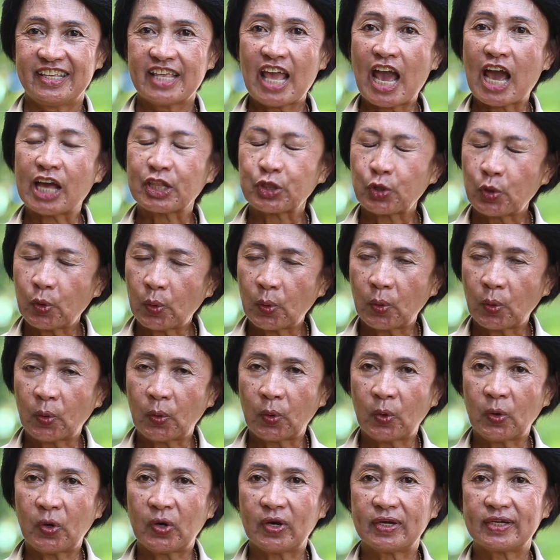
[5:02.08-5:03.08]
อย่าท้อ
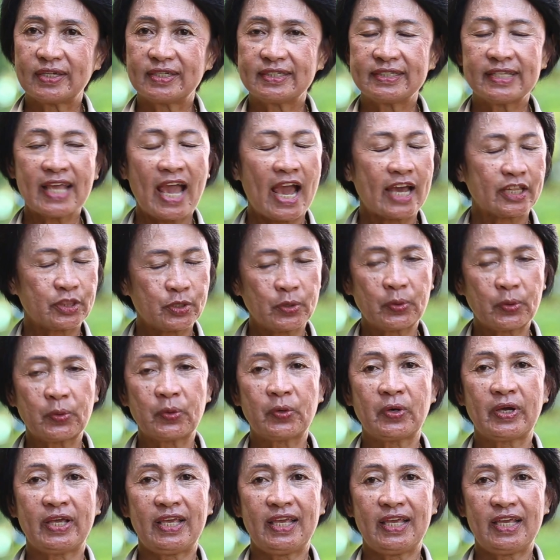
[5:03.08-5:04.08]
อย่าถ
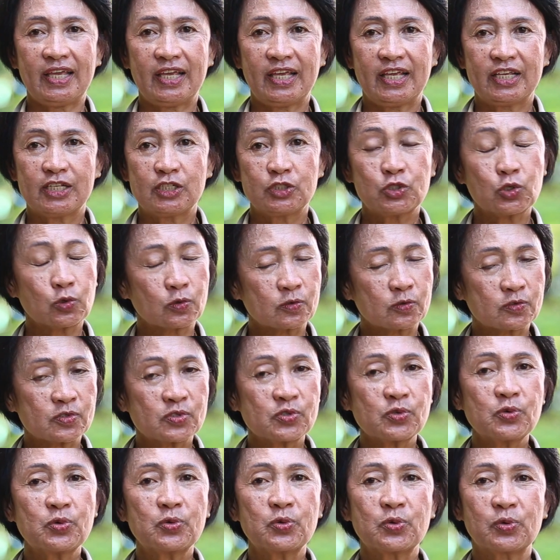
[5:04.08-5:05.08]
อย จง
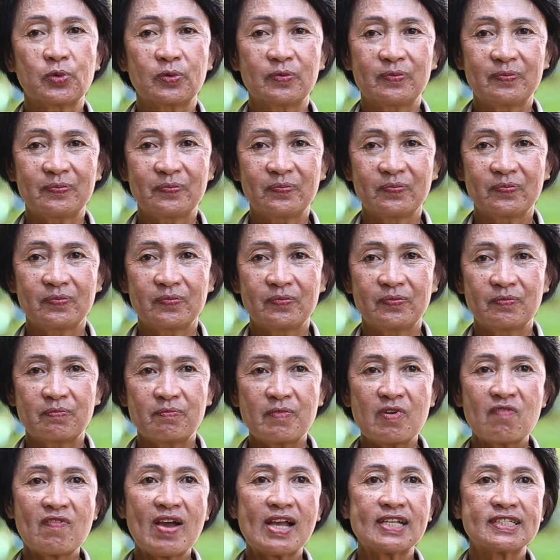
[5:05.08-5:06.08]
สู้
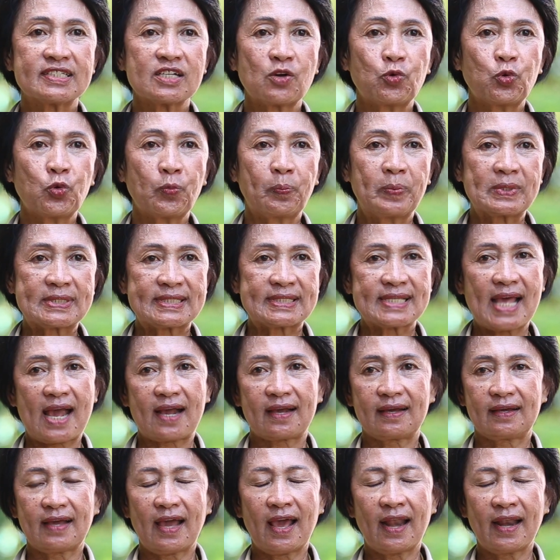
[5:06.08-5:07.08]
ไม่ว่าจะอุปสร
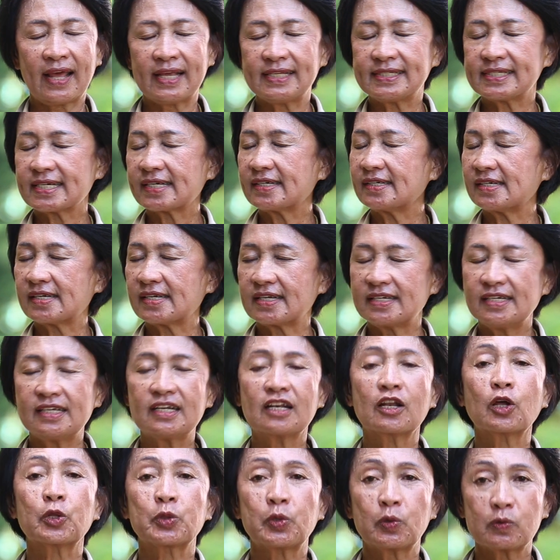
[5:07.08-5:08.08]
รคอะไรจะเกิดขึ้น
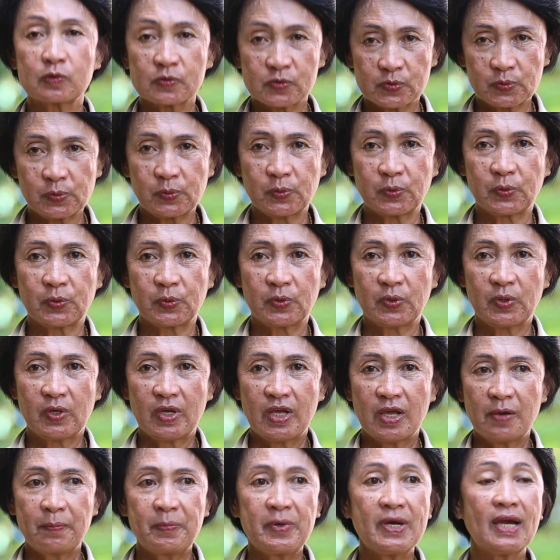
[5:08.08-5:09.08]
เราต้องสู้
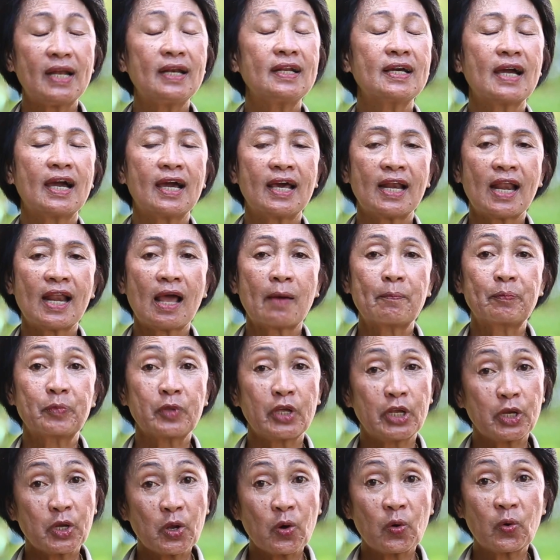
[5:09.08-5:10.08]
เพื่อเรือ
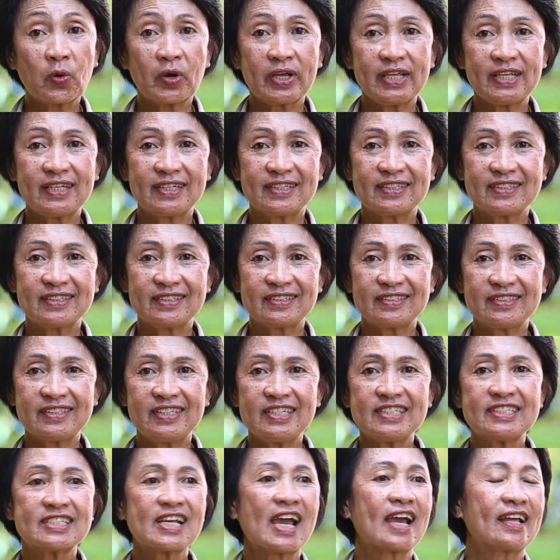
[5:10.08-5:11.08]
ลำน้อยๆ
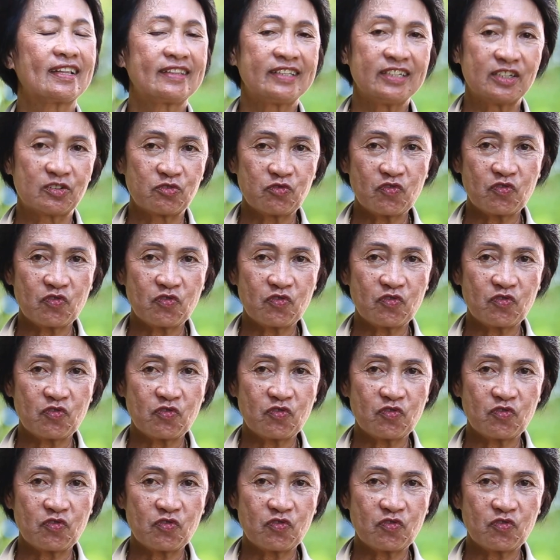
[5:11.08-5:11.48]
ที่จะถึง